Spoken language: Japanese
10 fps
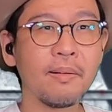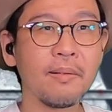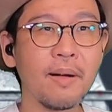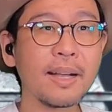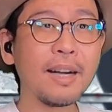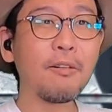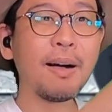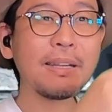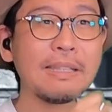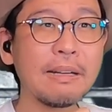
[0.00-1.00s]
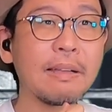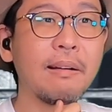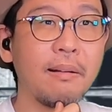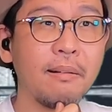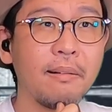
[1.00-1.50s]
うん、あ、代わりにあれ
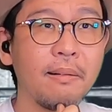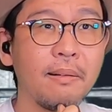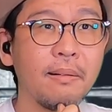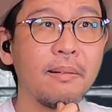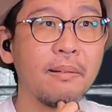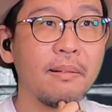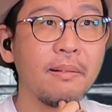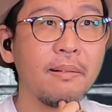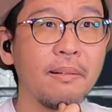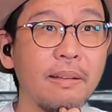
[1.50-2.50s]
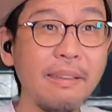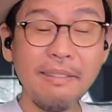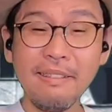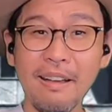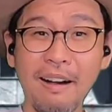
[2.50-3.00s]
かえ
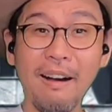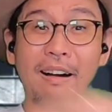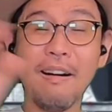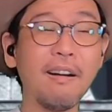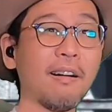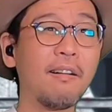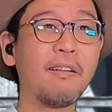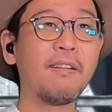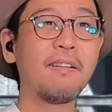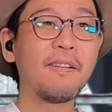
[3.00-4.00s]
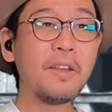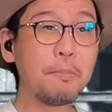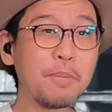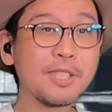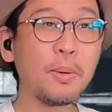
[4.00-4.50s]
あ、
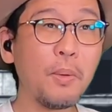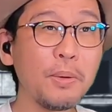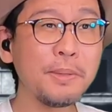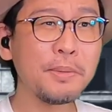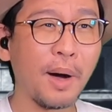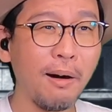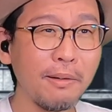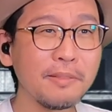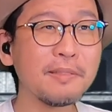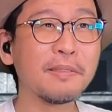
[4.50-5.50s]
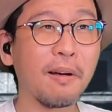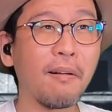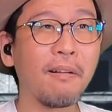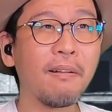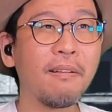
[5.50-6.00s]
やっぱそういうのあるん
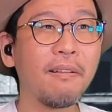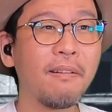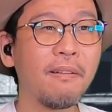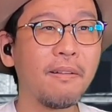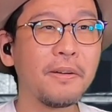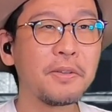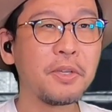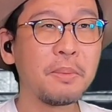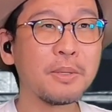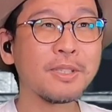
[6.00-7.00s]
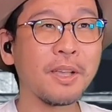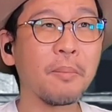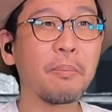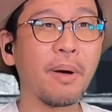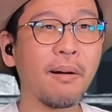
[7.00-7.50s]
だ。姫野
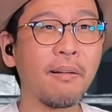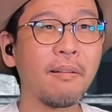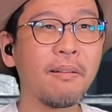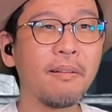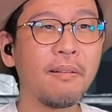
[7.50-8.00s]
先輩。